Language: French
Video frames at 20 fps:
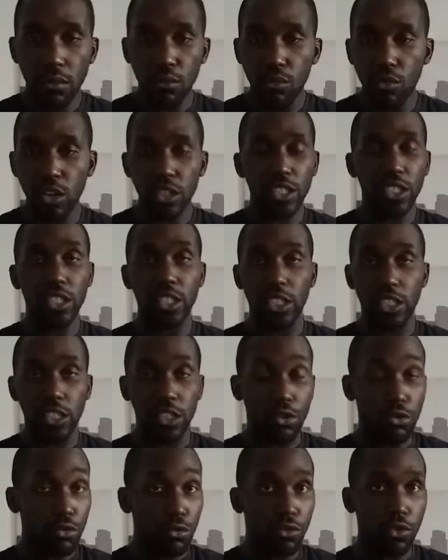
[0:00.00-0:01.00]
Moi,
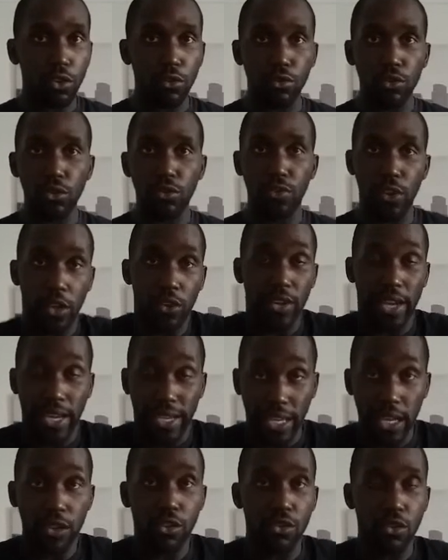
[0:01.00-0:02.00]
j'ai souvent vu, enfin, il y en a
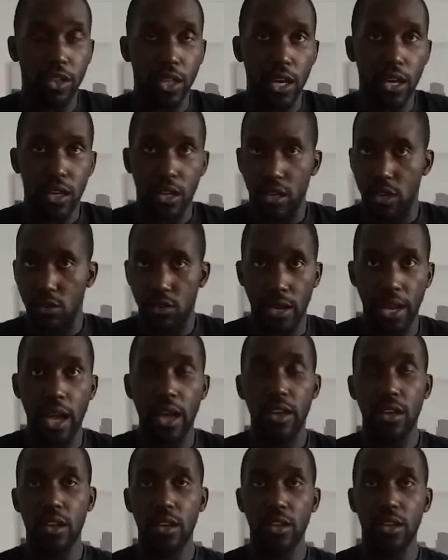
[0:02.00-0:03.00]
quelques-uns, il y en
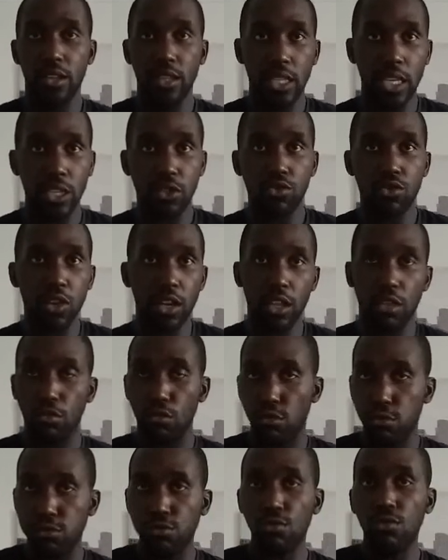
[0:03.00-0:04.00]
a, des joueurs qui
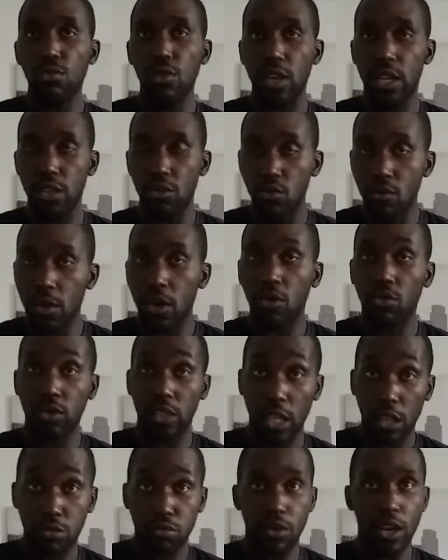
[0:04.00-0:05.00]
sont sous les
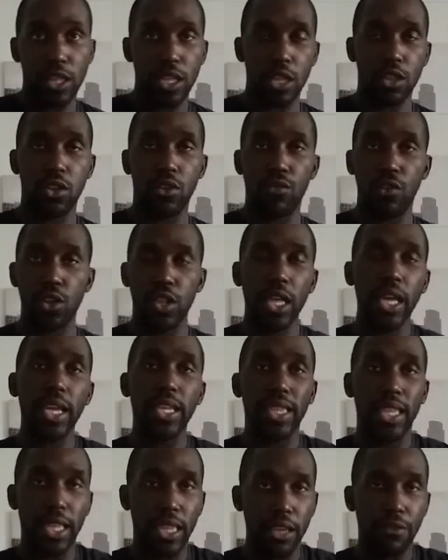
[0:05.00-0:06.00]
numérotés, sous les 500
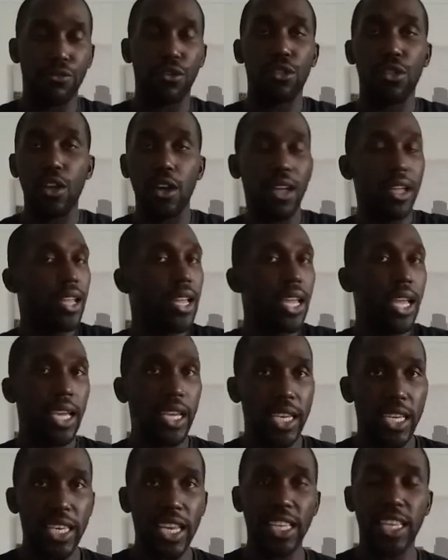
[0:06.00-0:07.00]
français, des défenseurs,
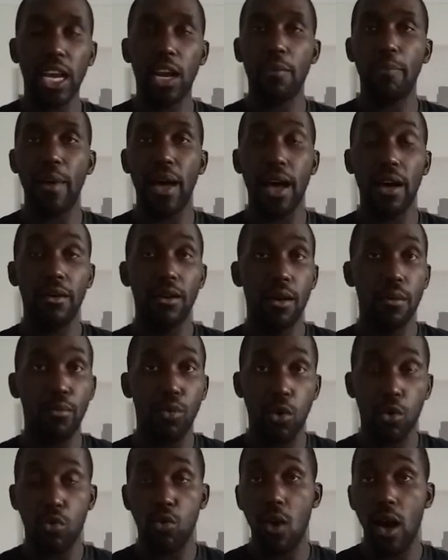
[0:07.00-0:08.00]
qui n'attaquent pas.
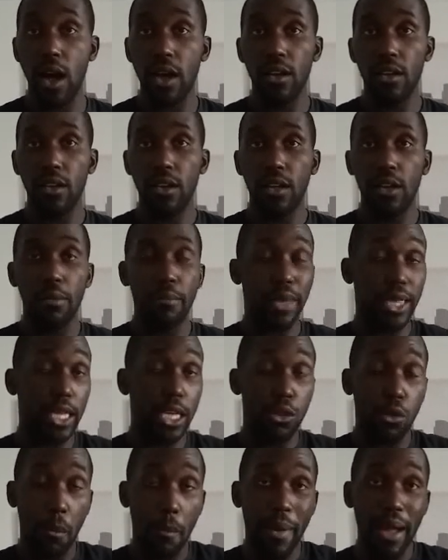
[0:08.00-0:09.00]
Pourquoi Parce
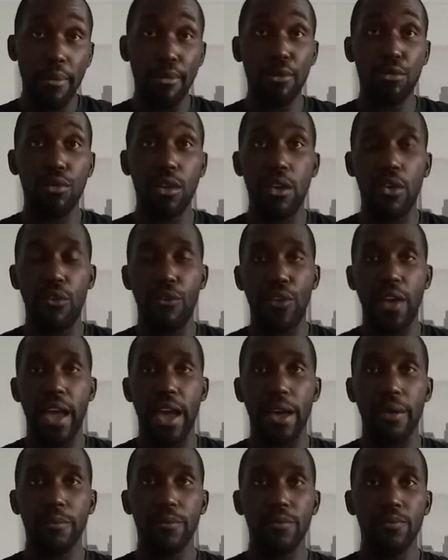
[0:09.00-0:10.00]
qu'ils n'ont pas besoin de le
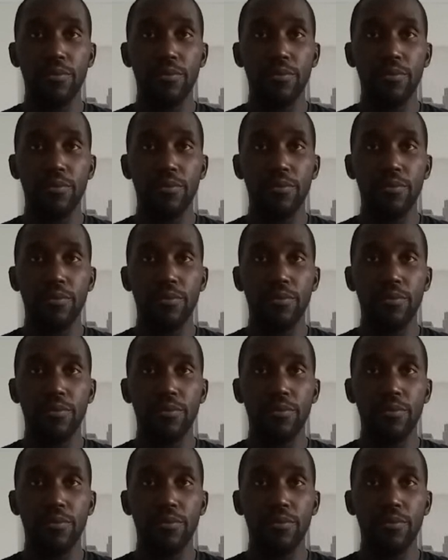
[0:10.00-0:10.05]
faire.